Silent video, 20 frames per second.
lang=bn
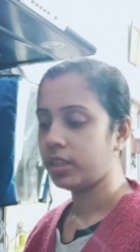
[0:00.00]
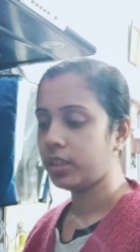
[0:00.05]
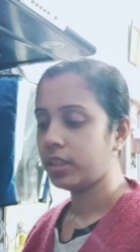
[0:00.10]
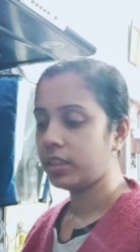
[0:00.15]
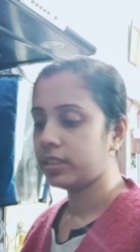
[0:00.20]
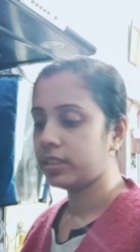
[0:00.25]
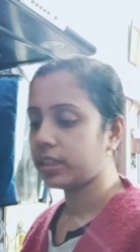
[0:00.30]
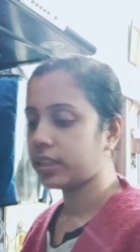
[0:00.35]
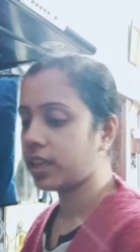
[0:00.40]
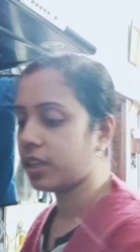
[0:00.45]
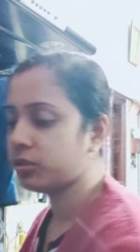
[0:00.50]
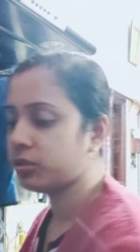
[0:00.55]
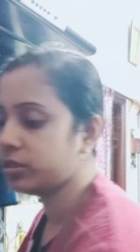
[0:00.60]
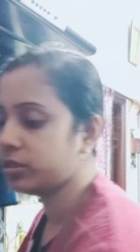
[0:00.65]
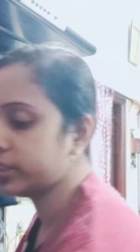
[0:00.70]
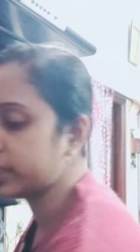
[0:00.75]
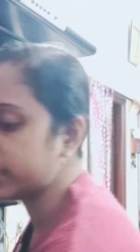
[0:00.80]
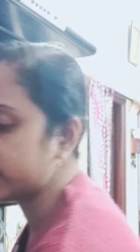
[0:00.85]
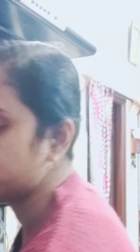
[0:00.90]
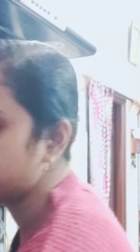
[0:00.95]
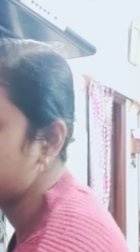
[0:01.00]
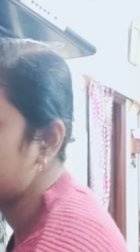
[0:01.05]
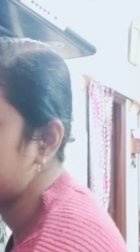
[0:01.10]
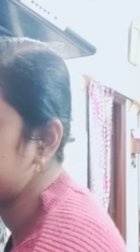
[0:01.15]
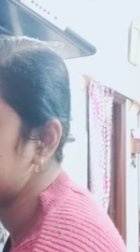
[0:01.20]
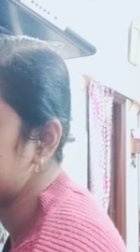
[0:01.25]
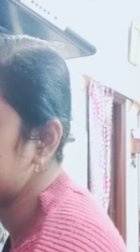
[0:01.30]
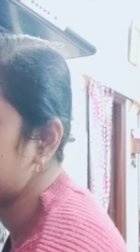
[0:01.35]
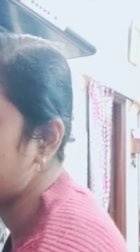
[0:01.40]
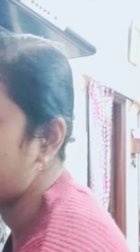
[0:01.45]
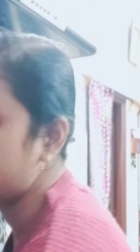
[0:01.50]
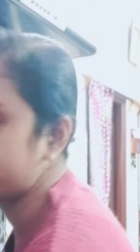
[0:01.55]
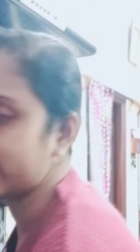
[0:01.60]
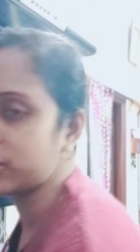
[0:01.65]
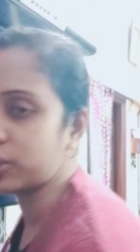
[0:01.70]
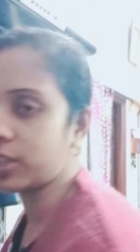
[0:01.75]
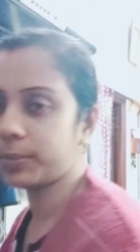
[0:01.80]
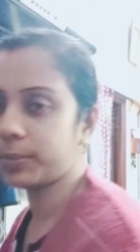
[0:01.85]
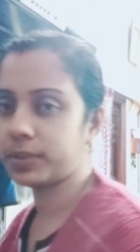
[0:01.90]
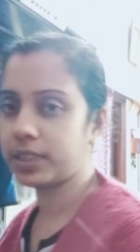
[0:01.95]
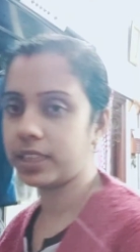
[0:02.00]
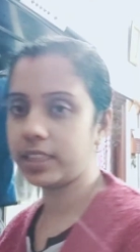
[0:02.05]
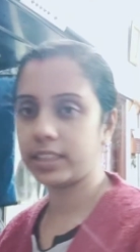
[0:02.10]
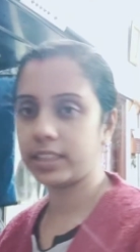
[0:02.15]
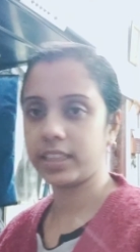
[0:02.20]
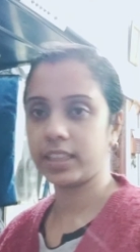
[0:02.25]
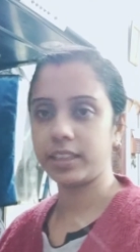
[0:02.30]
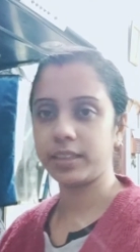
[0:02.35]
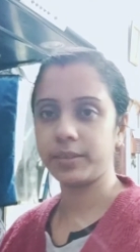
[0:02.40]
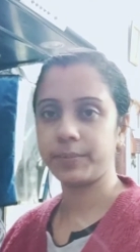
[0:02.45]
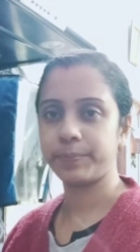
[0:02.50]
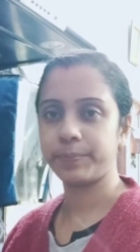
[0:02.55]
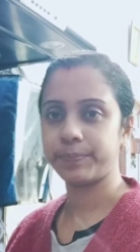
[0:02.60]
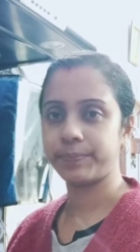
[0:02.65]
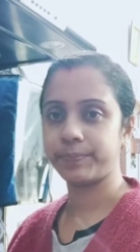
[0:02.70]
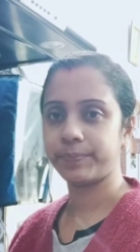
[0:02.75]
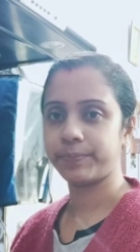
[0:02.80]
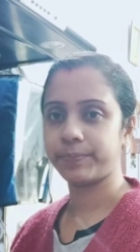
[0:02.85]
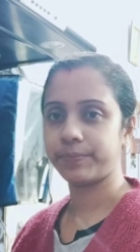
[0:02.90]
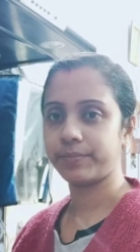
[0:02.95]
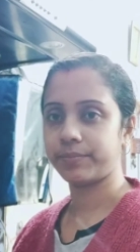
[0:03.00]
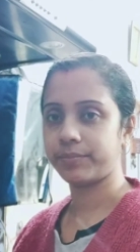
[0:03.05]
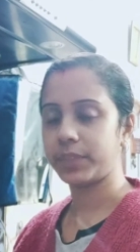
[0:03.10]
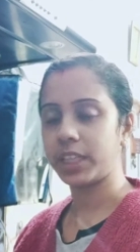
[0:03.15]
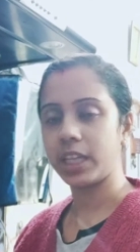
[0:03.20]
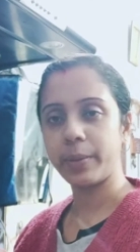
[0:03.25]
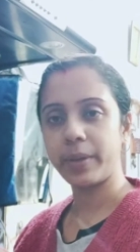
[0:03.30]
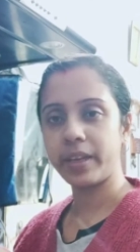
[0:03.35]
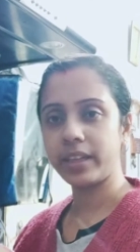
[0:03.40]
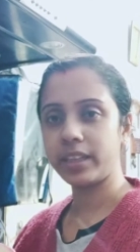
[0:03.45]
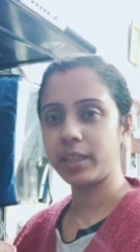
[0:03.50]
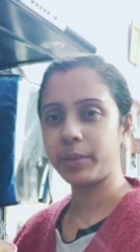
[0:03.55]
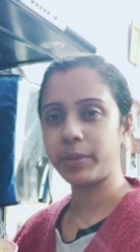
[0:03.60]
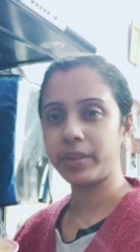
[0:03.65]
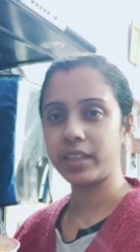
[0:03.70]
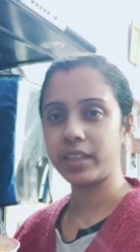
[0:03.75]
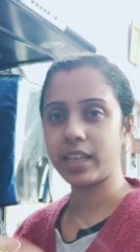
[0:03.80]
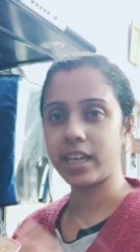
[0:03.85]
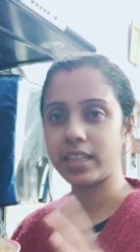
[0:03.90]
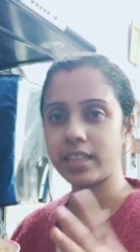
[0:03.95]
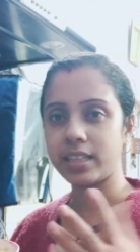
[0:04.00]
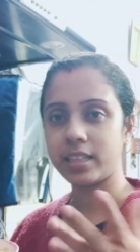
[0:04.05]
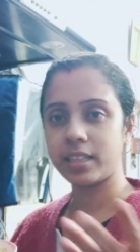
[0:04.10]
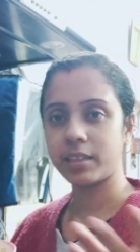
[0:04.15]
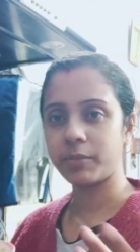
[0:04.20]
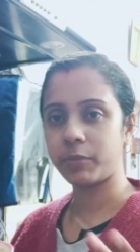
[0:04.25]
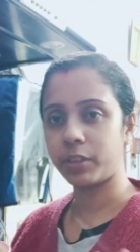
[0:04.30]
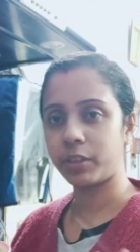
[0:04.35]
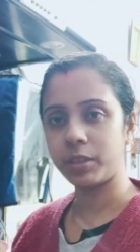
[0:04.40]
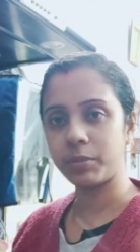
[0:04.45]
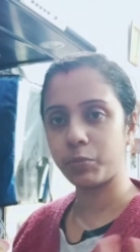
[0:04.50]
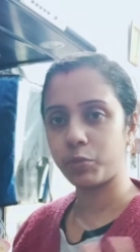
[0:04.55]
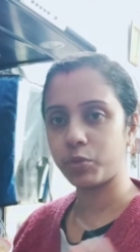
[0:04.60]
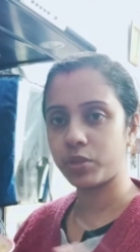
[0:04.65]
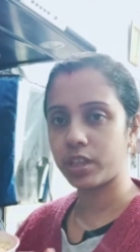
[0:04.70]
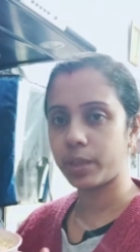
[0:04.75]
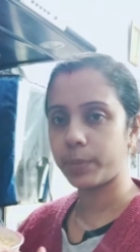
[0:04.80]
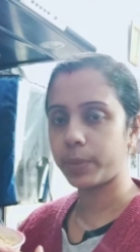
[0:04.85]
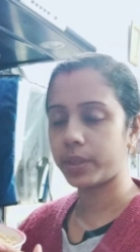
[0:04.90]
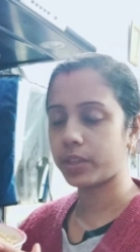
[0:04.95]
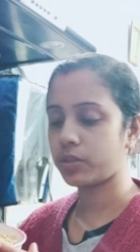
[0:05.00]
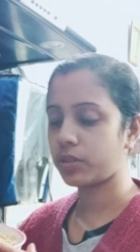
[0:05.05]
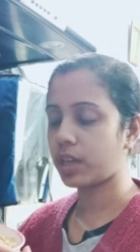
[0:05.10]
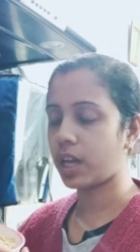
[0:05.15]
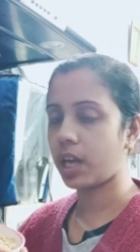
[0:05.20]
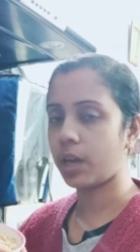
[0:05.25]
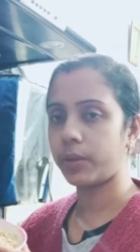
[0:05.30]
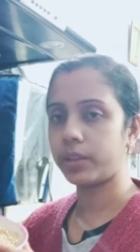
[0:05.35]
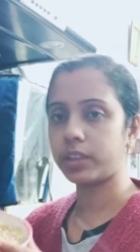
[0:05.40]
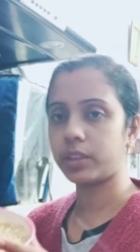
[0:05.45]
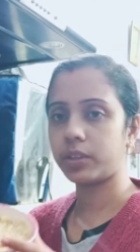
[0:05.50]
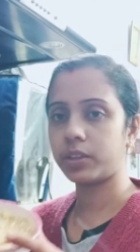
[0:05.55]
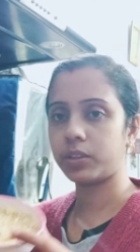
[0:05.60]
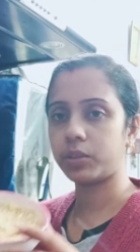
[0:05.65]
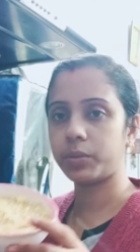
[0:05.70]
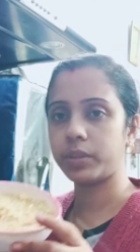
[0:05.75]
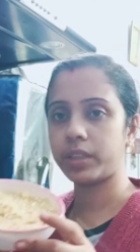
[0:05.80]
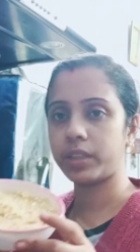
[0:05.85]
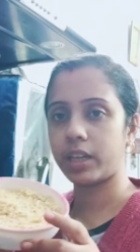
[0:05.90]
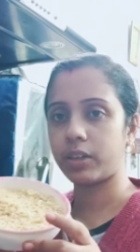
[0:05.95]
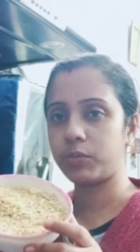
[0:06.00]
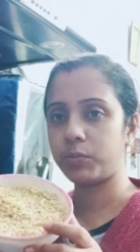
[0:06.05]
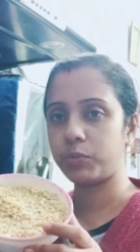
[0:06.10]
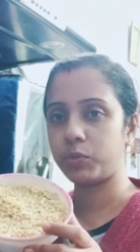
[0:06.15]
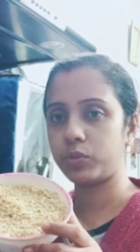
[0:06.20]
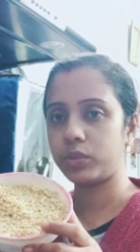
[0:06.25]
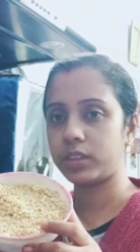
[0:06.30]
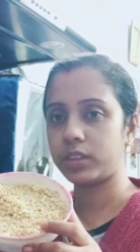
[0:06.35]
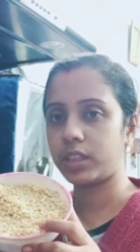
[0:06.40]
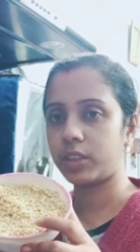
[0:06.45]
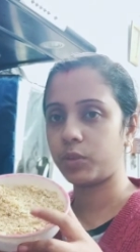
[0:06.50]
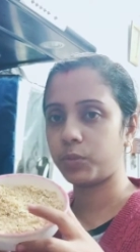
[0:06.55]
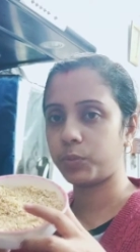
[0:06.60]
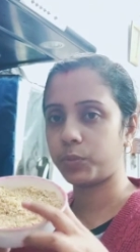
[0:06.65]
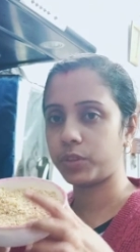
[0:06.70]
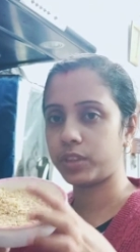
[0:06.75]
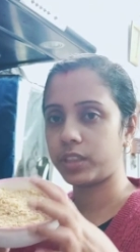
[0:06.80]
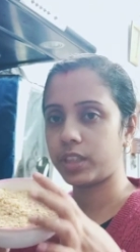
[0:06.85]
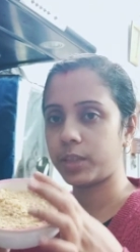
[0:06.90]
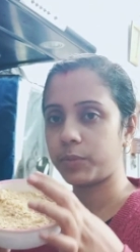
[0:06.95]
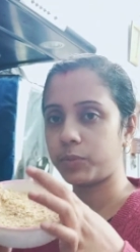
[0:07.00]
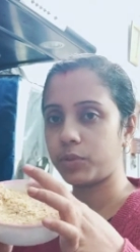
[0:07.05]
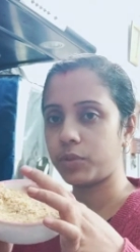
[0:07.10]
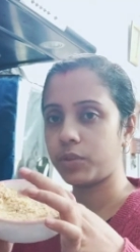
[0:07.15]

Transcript: তা কারণ দেখো আমি সে আগের সপ্তাহে সেই বিয়ে বাড়ি টিয়ে বাড়ি গেছে ফলে বুঝতেই পারছো খাওয়া দাওয়া করে দেখো পুকুরটার ওপরটা পুরো